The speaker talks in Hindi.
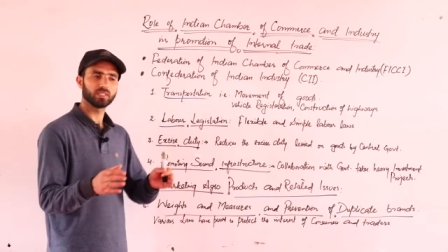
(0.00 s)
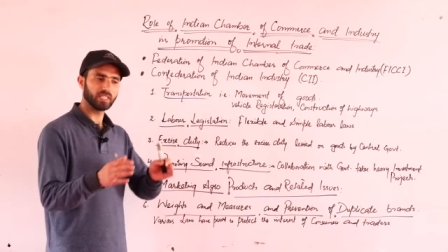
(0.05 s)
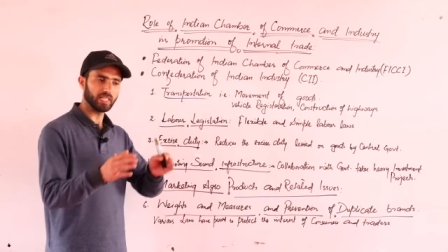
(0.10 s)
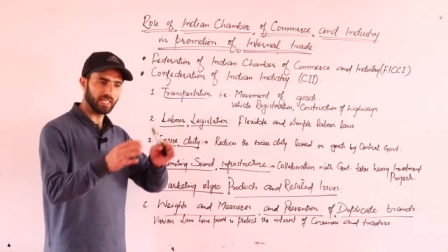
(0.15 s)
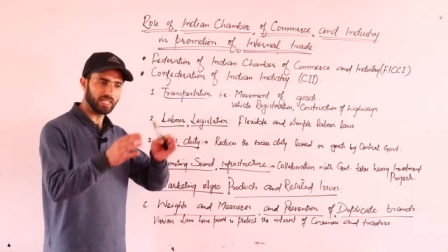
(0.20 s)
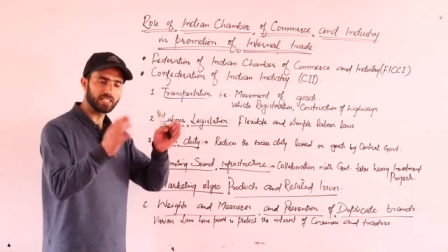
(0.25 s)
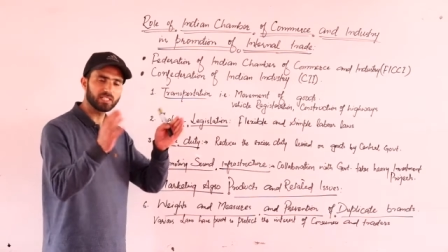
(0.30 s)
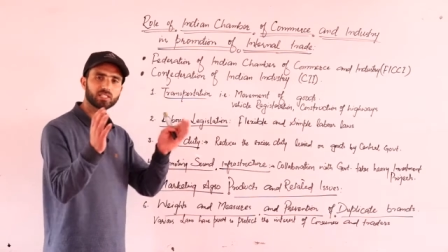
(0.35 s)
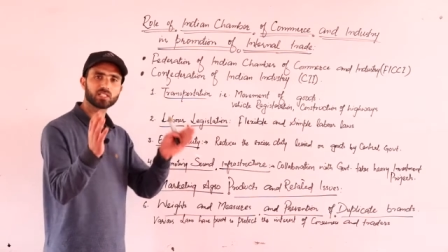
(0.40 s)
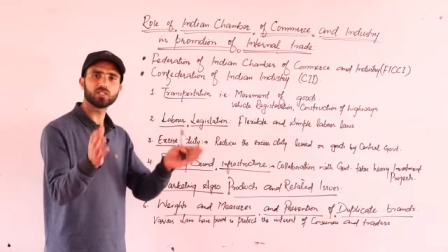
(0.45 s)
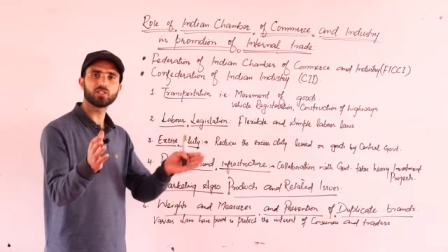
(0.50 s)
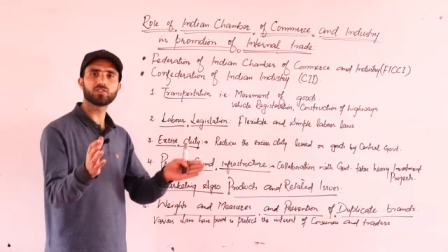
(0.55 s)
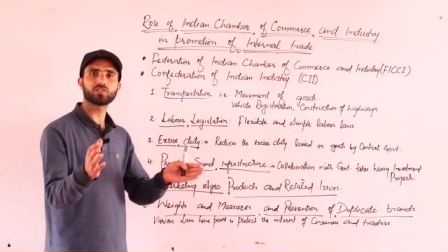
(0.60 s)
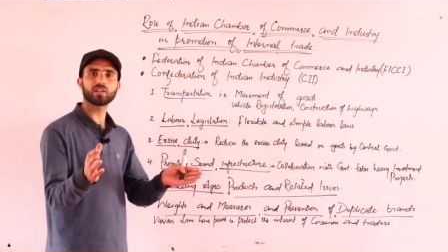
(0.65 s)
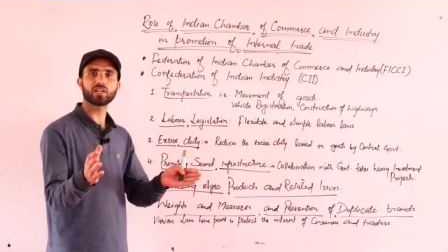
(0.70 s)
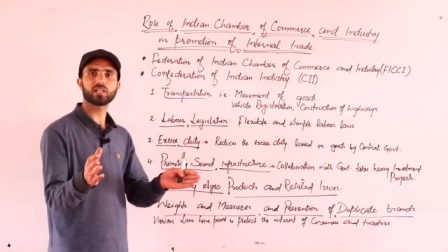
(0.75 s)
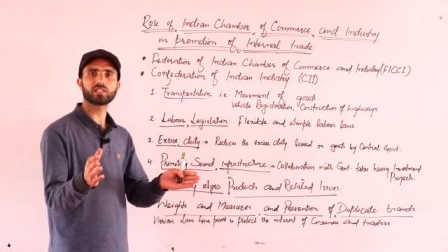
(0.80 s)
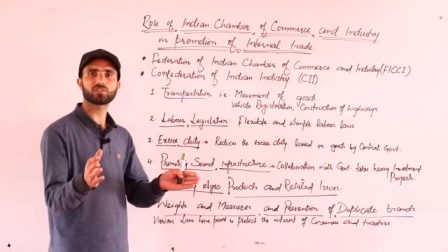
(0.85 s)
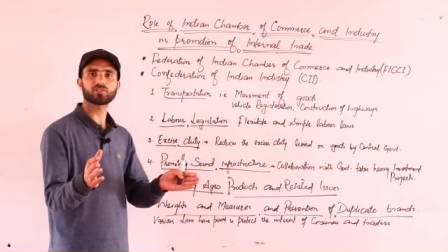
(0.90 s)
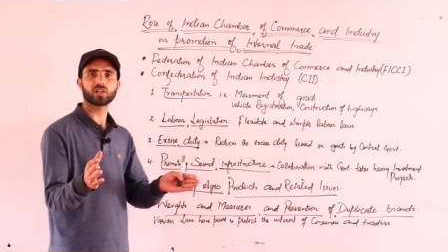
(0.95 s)
द इंटरनल
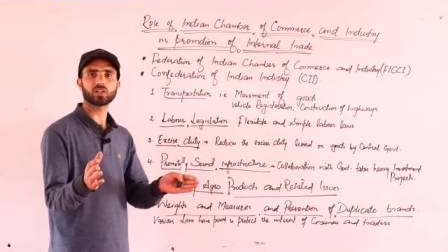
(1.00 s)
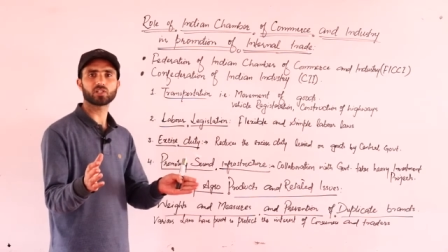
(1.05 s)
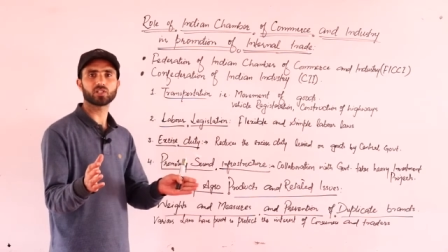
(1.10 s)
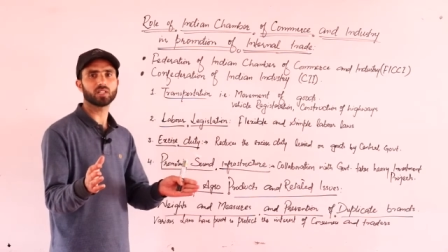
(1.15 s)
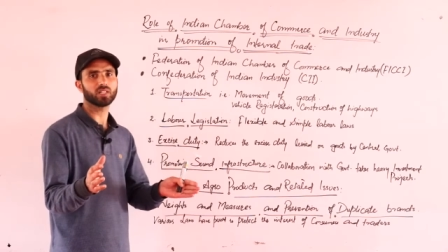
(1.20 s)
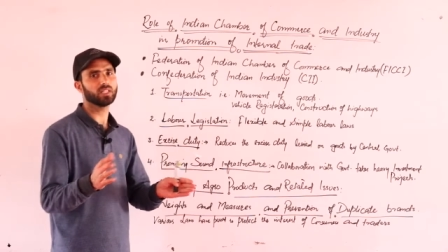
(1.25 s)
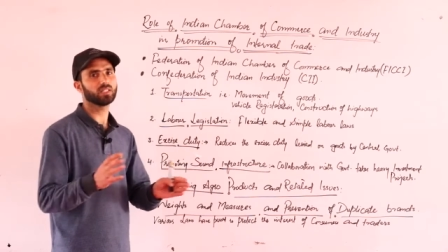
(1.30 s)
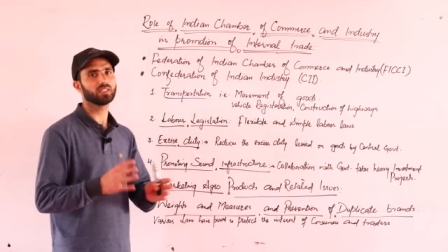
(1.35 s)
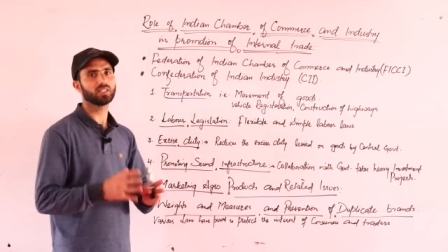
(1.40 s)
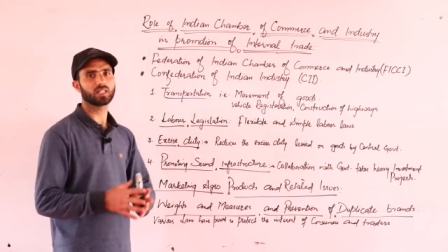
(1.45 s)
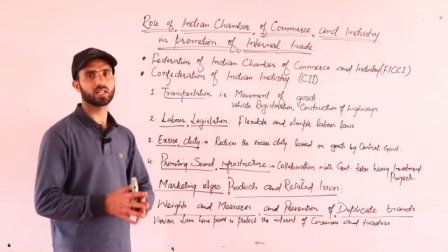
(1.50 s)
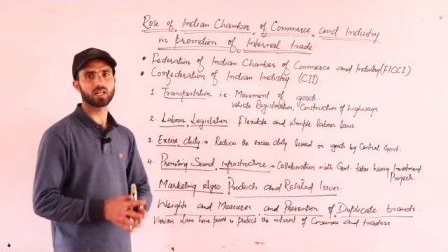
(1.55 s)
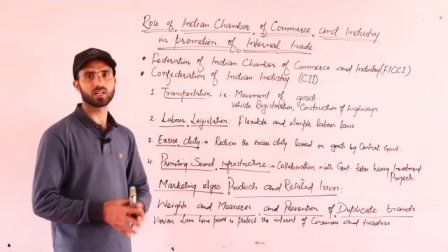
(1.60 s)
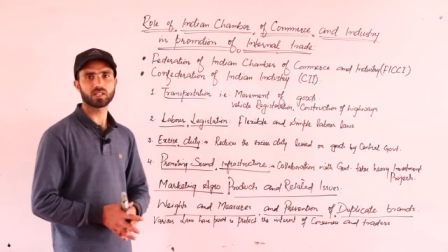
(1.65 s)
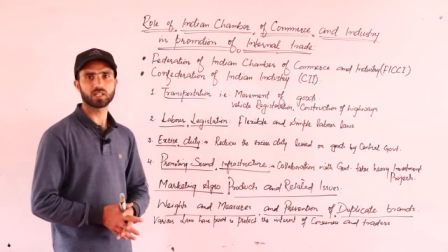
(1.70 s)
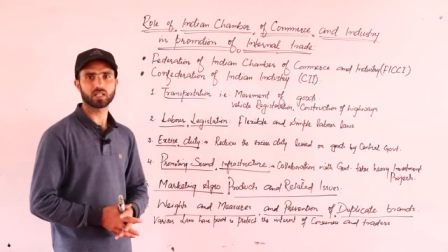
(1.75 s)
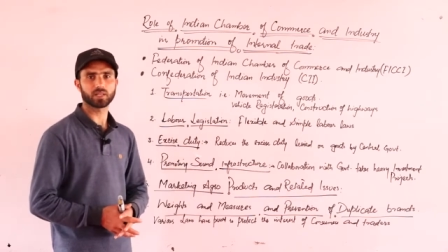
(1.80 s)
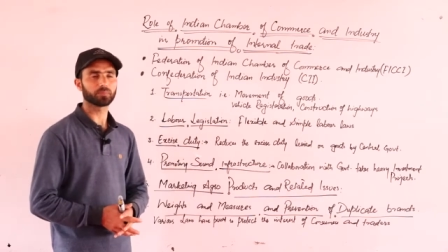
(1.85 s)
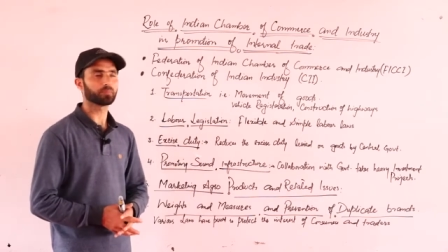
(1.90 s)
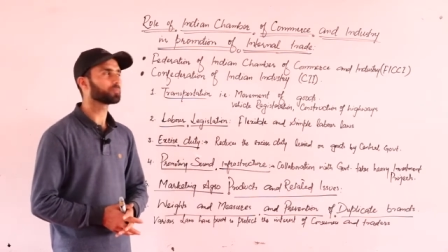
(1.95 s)
ट्रेड स्ट्रक्चर इन द
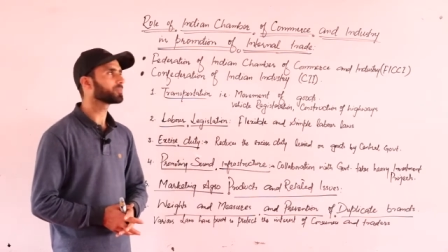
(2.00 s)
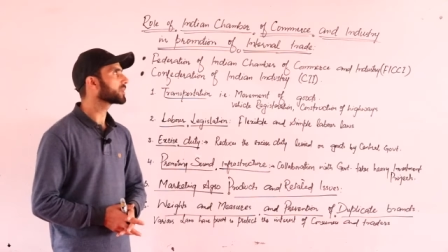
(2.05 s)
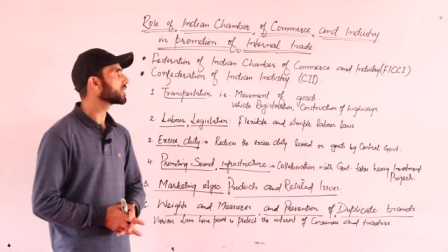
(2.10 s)
कंट्री